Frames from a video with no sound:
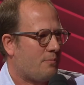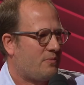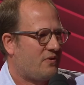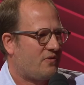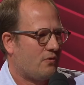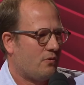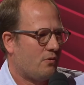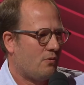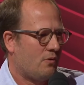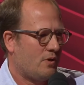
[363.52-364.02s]

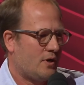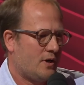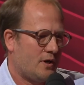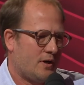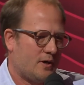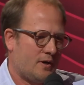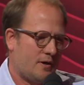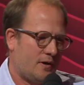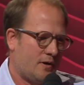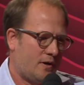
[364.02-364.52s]
so äh,
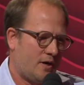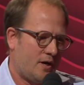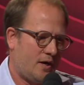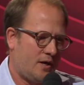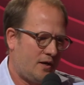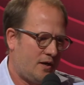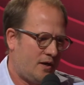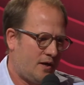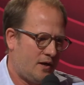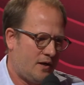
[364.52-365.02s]

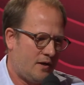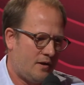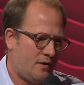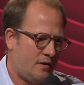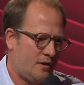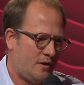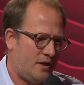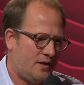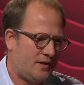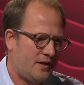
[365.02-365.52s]
eine
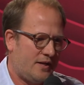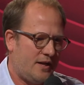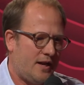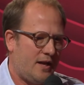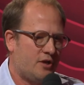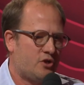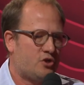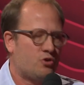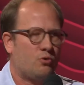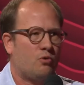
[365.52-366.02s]
äh,
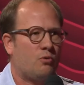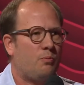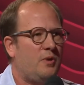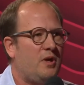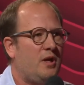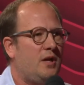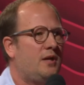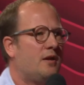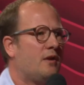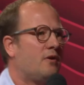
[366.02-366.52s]
italienische
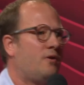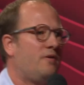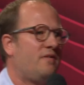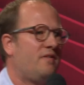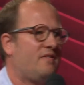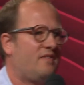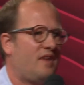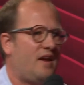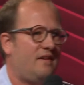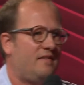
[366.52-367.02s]
Utopie der
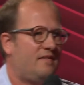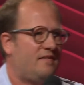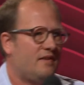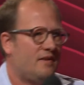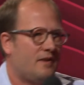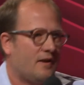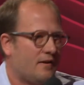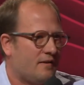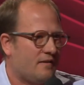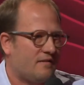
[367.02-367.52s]

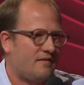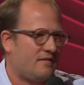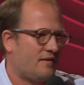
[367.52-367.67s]
1960er. Das ist